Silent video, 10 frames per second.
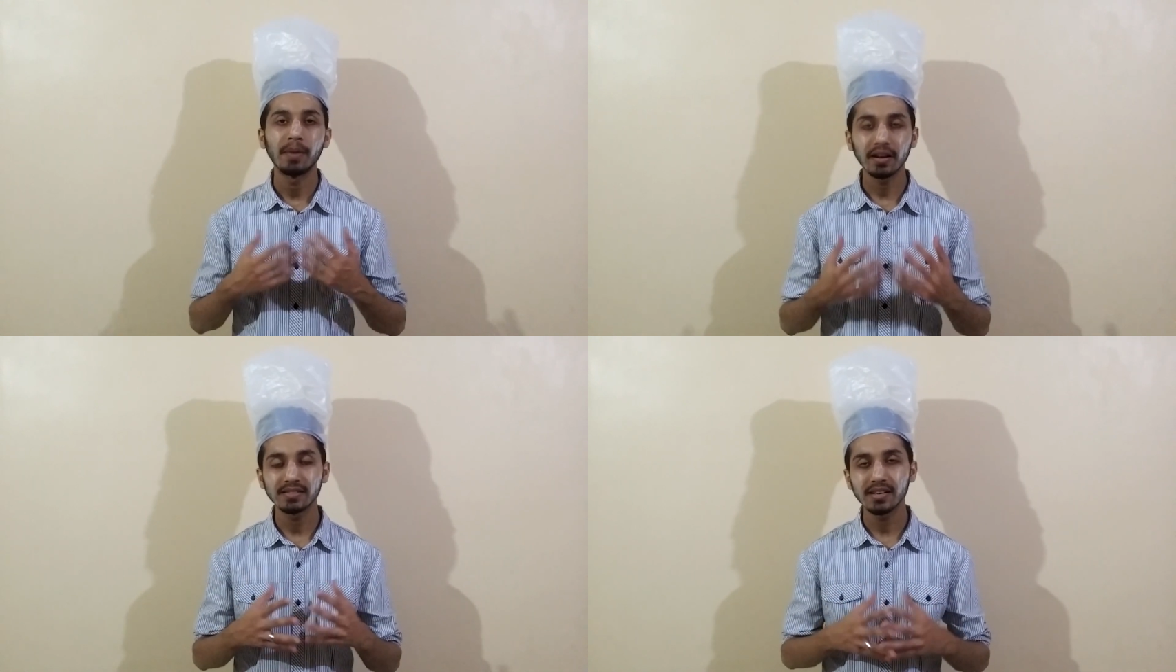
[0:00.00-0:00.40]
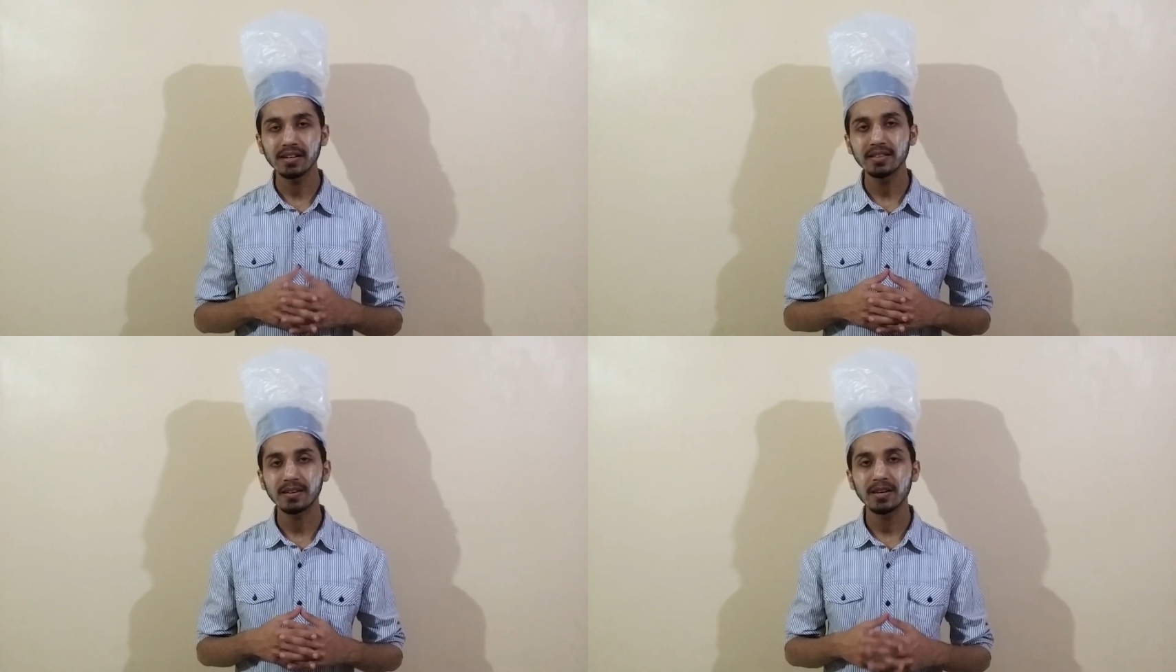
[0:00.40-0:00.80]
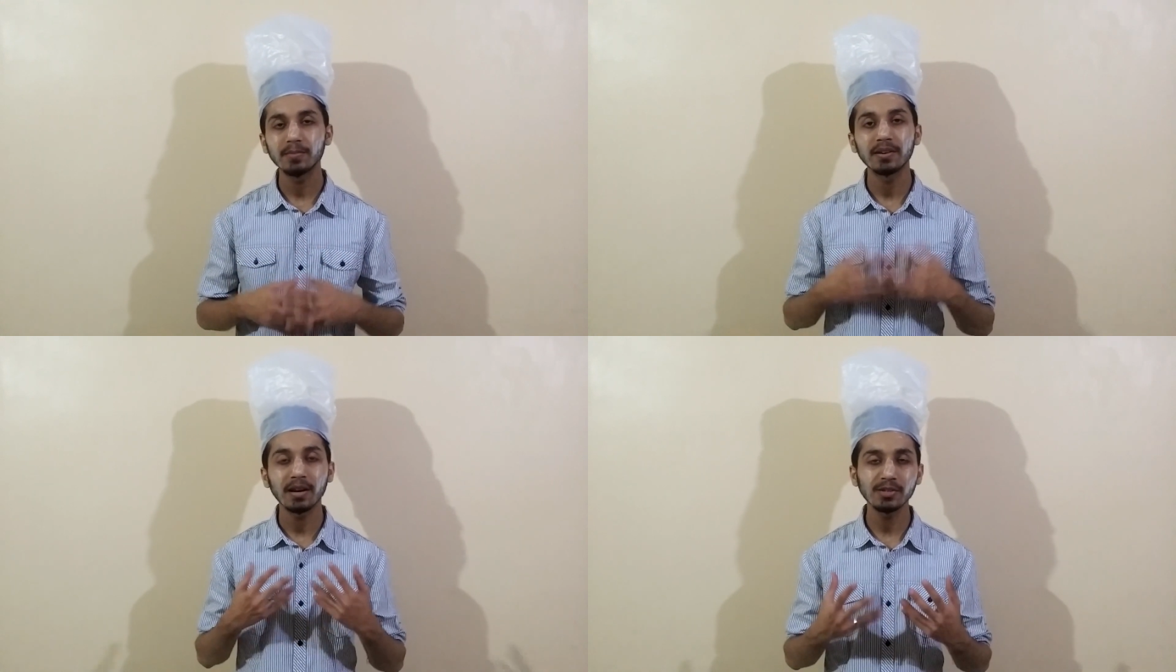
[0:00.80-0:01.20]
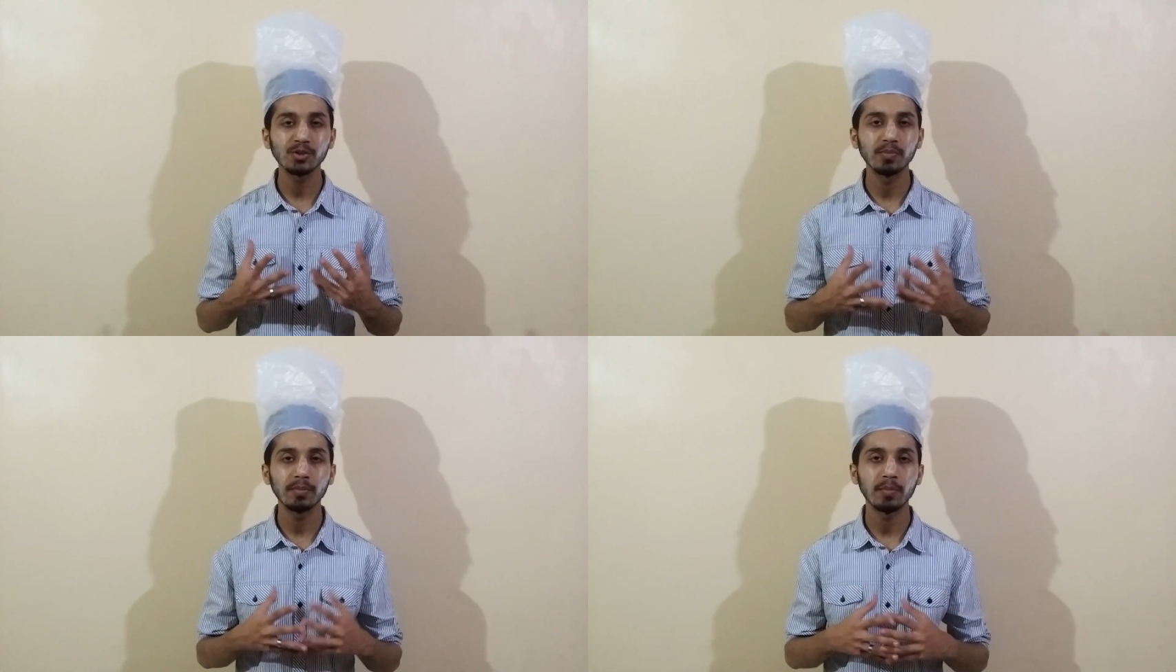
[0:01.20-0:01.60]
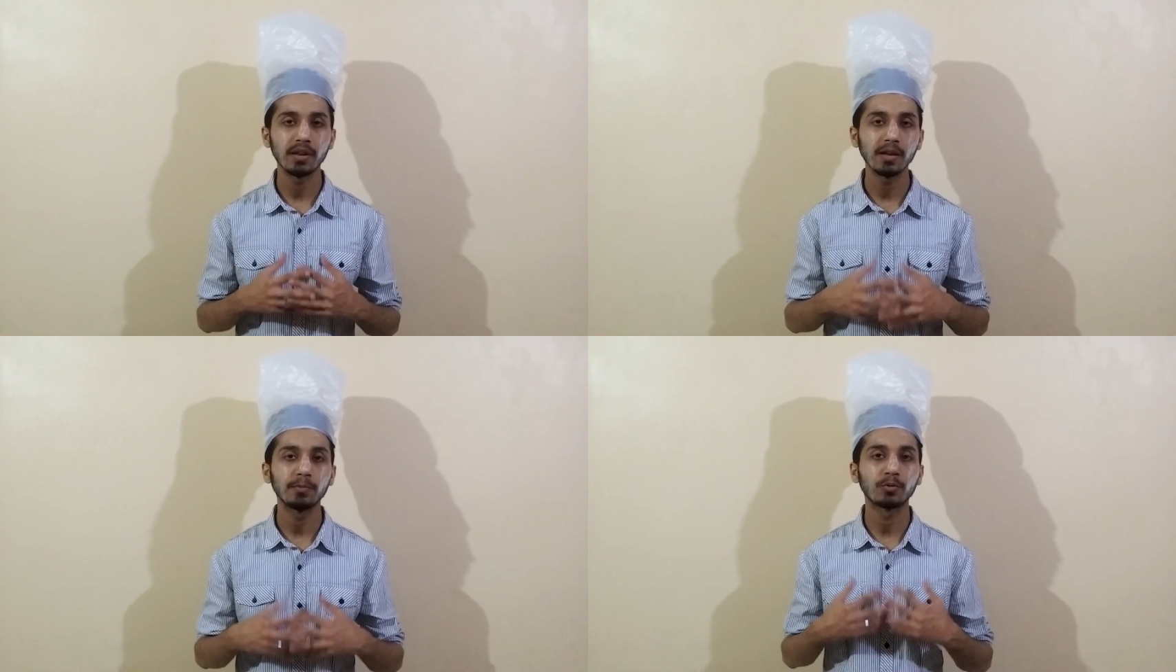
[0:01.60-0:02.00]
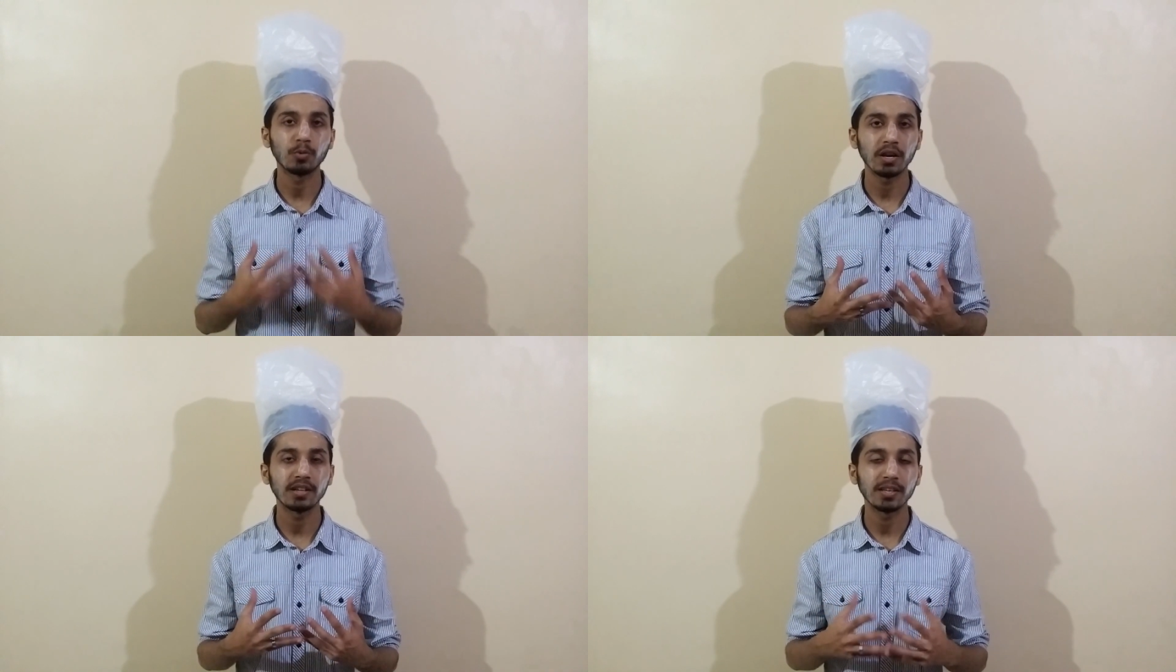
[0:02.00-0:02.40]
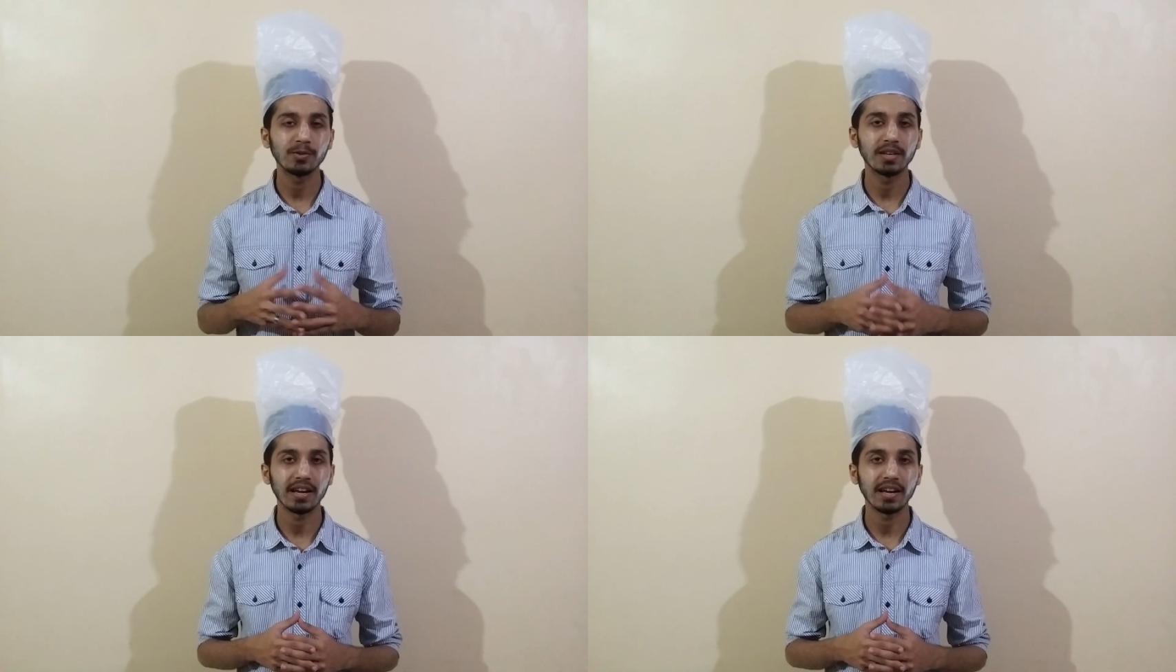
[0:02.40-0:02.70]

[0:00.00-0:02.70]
पाकिस्तान के तकरीबन हर सूबे में मैंने अपनी कुकिंग का जादू